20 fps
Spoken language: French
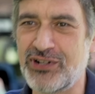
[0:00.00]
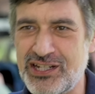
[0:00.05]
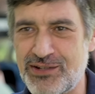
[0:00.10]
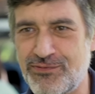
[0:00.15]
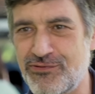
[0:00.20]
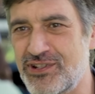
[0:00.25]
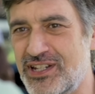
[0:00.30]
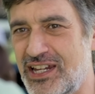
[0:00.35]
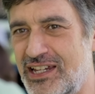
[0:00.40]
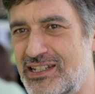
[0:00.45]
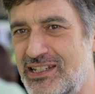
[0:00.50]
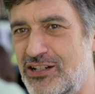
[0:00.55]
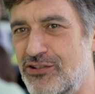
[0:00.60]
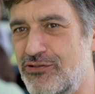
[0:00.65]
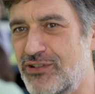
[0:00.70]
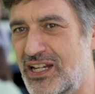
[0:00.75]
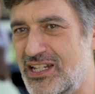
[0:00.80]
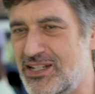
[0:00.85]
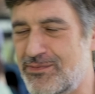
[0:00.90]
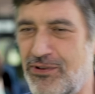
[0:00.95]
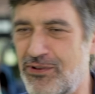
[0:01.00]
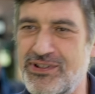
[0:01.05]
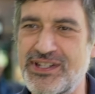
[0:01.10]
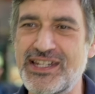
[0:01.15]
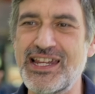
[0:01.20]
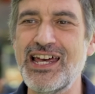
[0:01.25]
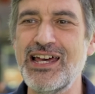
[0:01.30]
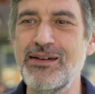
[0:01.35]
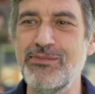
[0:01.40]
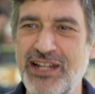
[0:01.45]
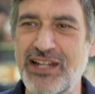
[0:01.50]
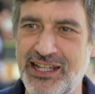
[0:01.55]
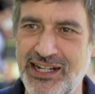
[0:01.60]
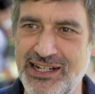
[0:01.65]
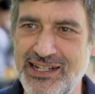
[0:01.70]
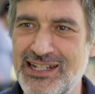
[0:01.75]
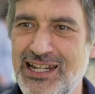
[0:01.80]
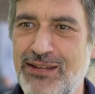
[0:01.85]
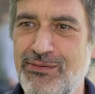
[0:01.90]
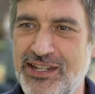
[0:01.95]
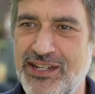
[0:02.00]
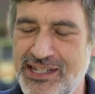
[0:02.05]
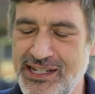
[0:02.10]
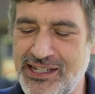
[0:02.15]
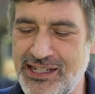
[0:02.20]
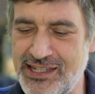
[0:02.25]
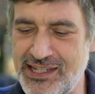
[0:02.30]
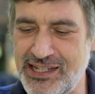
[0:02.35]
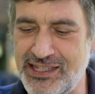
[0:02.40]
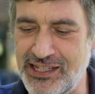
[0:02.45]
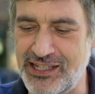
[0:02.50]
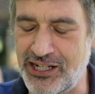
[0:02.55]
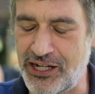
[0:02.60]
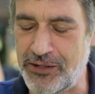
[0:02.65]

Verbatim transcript: on est supposé être éco-responsable, la crise climatique, etc.